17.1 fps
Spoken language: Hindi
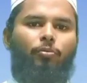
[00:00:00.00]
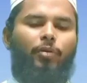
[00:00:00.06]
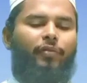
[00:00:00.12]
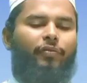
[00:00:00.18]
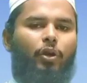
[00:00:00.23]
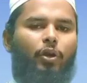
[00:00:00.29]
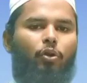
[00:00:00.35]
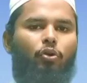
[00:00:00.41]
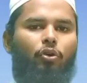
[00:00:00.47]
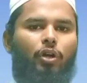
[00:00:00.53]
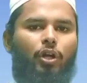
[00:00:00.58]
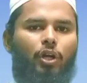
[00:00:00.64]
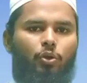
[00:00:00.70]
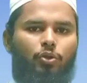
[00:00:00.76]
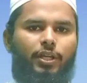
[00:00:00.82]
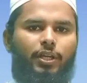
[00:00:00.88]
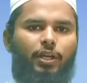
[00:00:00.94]
उमर फारूक
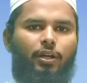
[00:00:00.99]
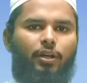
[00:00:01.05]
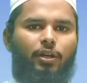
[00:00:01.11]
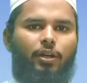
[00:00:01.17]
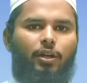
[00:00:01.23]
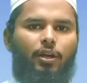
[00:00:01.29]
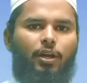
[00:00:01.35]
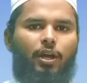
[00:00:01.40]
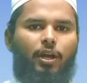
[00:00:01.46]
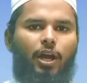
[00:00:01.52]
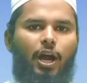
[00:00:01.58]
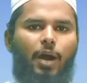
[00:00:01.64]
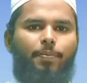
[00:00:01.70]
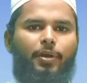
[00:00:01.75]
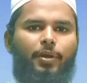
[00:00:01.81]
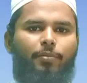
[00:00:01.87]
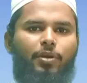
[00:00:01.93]
हौसैन
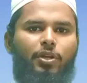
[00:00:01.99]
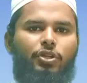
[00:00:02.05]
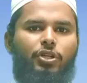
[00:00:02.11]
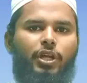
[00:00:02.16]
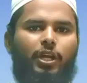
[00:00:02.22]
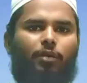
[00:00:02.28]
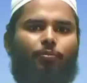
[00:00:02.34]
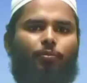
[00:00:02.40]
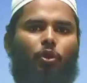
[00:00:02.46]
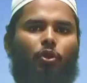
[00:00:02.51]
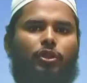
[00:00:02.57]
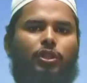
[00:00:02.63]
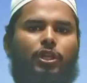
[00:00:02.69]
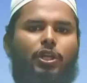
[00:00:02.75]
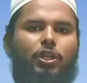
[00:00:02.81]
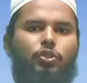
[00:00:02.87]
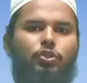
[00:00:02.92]
आपके बीच एक
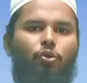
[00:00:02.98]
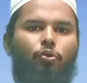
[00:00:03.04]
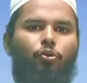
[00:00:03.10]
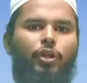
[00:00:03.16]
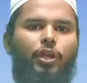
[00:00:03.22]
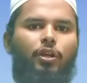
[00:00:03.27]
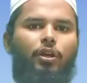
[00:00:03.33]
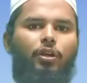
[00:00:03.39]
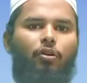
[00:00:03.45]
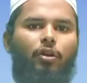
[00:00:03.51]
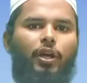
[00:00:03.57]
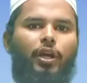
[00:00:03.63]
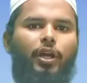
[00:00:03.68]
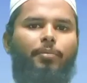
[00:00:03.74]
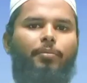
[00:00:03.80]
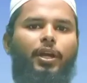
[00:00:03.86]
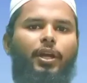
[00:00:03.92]
बहुत ही ज़रूरी और
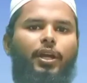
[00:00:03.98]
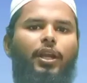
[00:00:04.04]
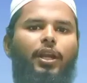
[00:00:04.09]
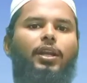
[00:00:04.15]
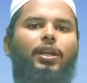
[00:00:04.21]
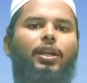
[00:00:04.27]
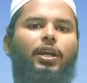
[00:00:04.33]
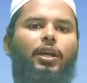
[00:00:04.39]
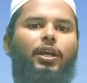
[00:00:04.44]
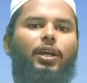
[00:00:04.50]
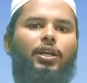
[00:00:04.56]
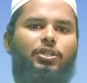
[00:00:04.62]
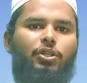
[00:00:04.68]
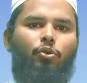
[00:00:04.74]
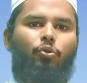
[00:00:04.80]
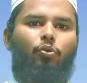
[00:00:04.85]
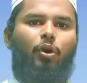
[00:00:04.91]
अहम ऐलान लेकर
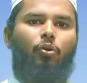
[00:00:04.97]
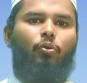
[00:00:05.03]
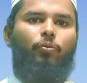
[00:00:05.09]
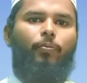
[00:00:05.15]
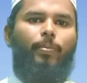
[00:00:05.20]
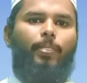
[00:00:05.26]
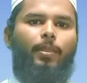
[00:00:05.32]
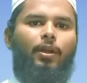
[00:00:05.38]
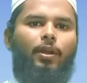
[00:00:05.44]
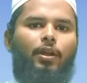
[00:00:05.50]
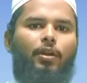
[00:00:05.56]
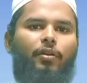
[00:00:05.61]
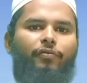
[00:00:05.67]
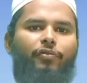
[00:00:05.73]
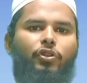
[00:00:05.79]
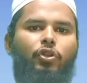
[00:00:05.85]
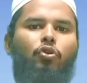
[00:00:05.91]
हाजिर हुआ
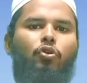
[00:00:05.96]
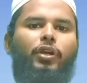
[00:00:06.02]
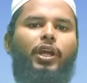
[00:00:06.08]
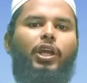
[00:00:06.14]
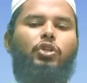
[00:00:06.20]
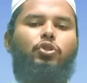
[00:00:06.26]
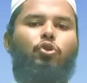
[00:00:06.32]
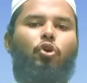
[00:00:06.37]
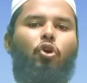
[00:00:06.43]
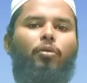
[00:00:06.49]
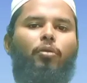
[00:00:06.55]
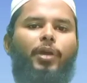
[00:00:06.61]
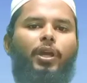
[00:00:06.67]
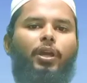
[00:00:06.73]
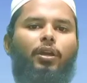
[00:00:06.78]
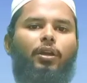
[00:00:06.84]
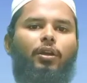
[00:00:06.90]
फितनों के इस दौर
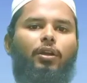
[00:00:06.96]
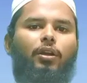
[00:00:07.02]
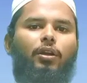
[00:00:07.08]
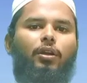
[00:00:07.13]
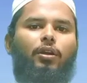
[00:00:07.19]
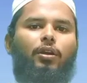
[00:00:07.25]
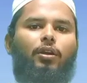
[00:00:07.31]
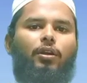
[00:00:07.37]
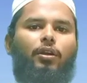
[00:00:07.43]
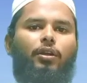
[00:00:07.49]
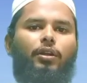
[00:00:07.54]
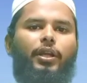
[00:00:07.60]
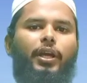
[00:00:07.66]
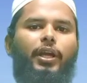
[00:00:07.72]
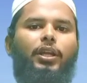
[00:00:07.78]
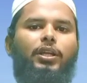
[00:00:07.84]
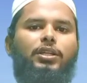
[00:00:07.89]
में
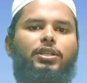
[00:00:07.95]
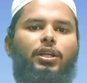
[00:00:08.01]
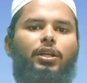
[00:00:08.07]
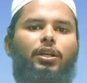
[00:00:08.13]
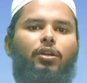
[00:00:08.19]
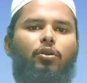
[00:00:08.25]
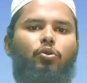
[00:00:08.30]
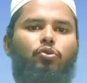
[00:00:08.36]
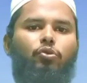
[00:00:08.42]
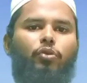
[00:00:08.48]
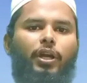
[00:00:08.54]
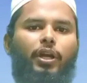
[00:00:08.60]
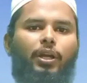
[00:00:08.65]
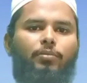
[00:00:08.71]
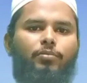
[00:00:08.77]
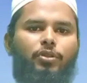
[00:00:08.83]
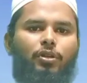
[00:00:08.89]
नई नस्ल हजूर
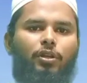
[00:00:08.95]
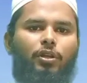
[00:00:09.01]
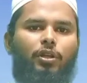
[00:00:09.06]
अक्रम